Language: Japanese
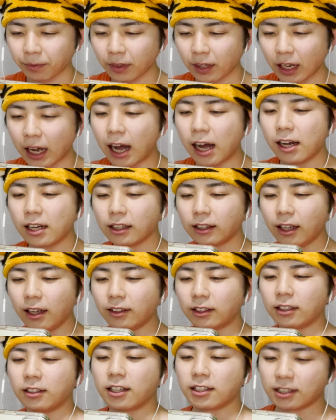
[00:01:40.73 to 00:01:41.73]
あ、定
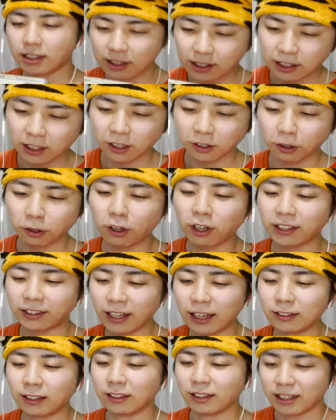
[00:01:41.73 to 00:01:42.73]
点です。今回
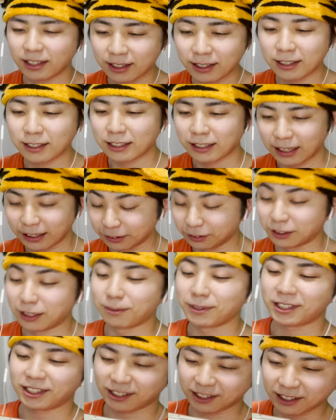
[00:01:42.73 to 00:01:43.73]
定点です。ありがとうござい
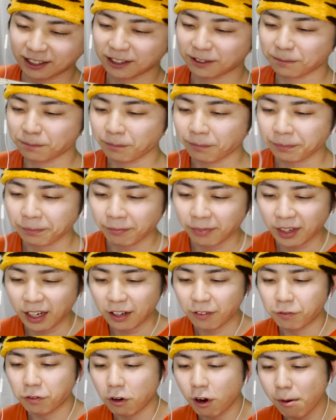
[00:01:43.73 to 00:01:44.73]
ます。
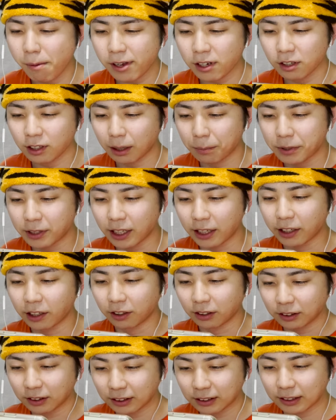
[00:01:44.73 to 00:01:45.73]
フォーメーションとか見ていけ
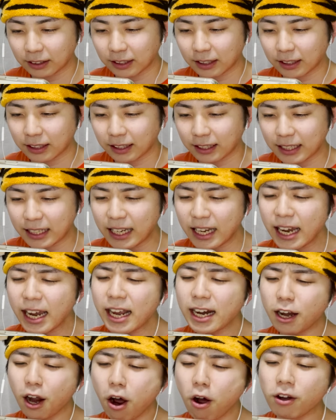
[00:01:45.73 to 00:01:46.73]
る。い
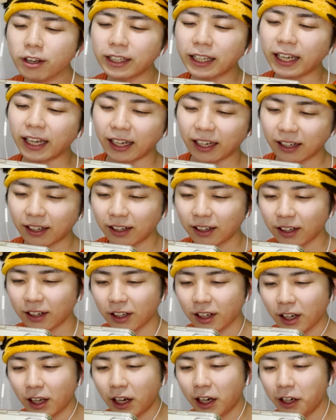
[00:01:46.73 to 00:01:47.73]
い料金
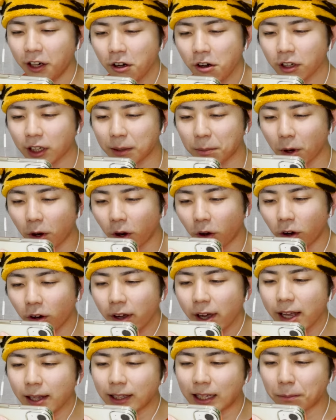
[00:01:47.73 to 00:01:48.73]
料金も
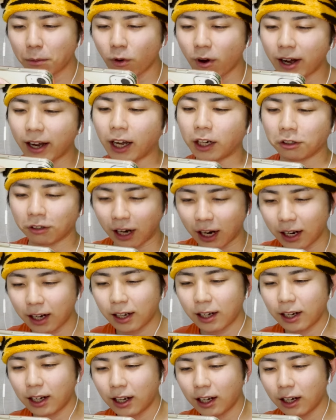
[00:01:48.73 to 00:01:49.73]
声でもわかるわ。
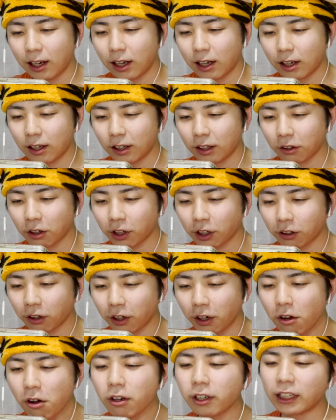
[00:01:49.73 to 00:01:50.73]
これ、こ
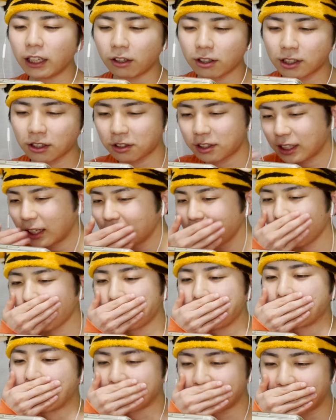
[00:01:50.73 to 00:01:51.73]
れ料金で、ちょ、違ったらご
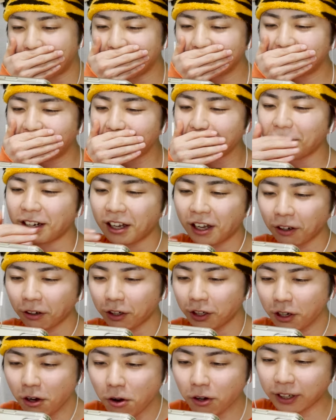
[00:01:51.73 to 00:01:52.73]
めんなさい。ちょっと、こ
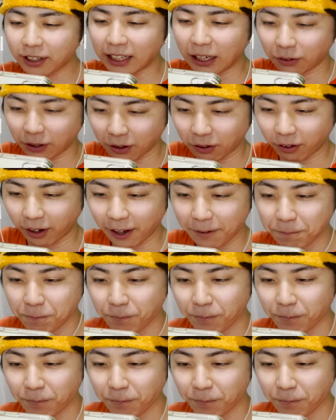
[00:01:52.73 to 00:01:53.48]
れ料金だよな、これ。